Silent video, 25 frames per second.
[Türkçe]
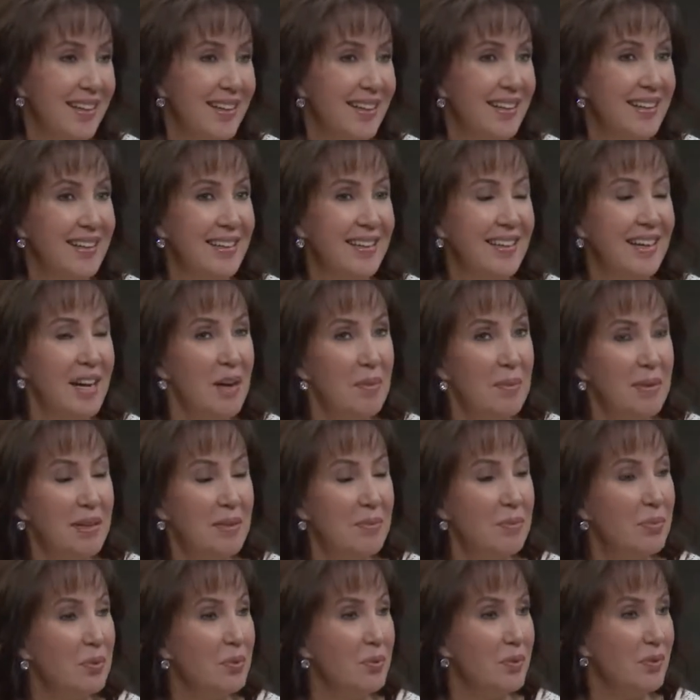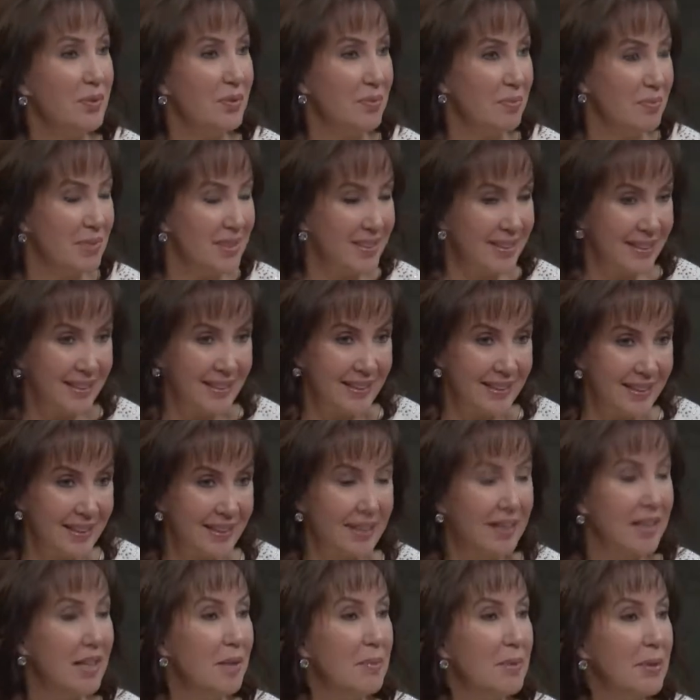E, ama bunu bir şekilde
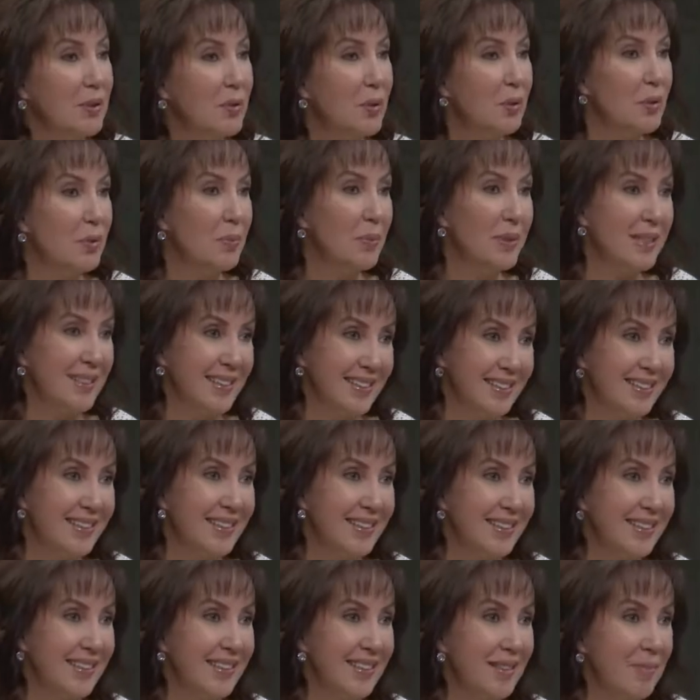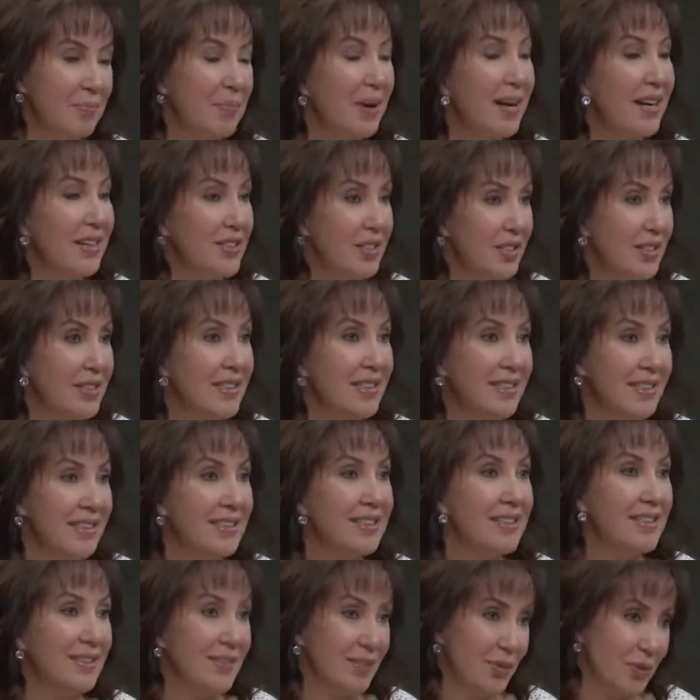kaleme dökmenin e,
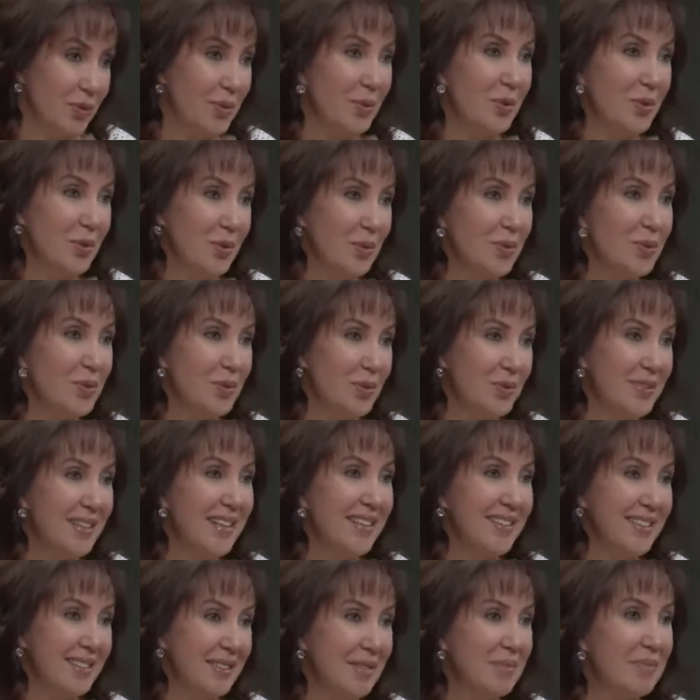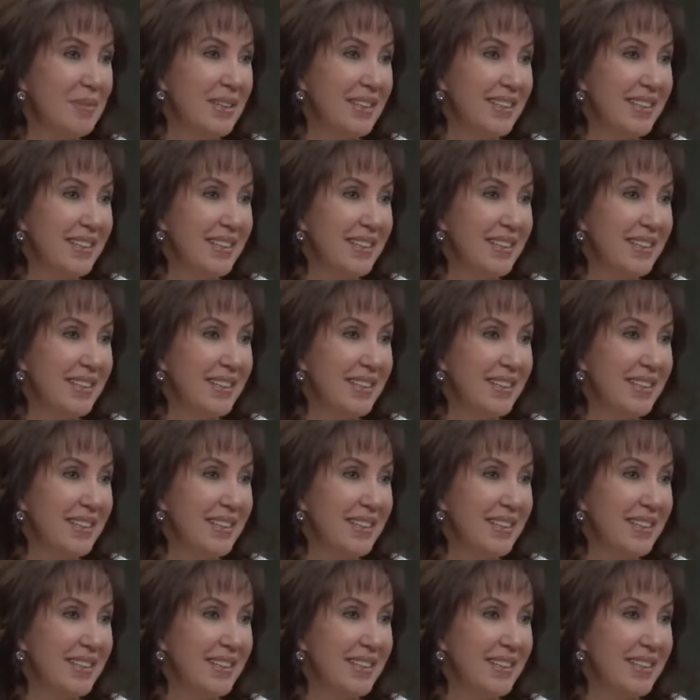perçinlediğini söylüyorsunuz anladığım Tabii